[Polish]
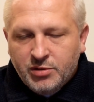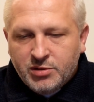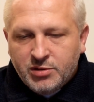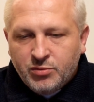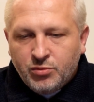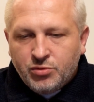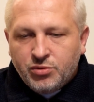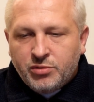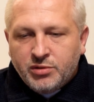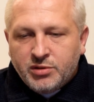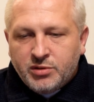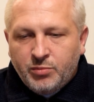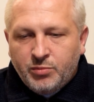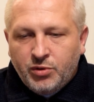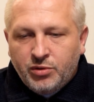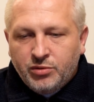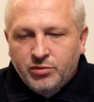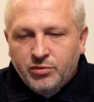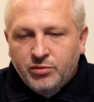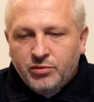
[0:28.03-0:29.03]
służąc
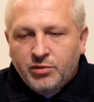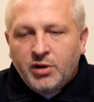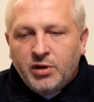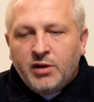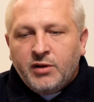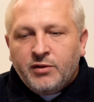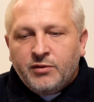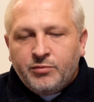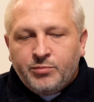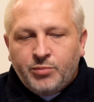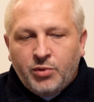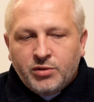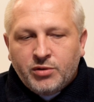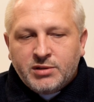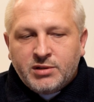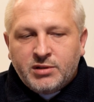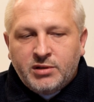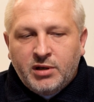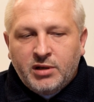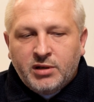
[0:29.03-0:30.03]
Bogu w
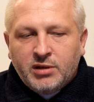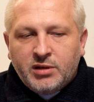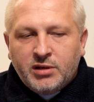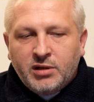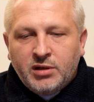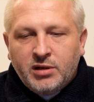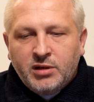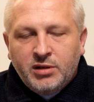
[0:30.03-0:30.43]
postach,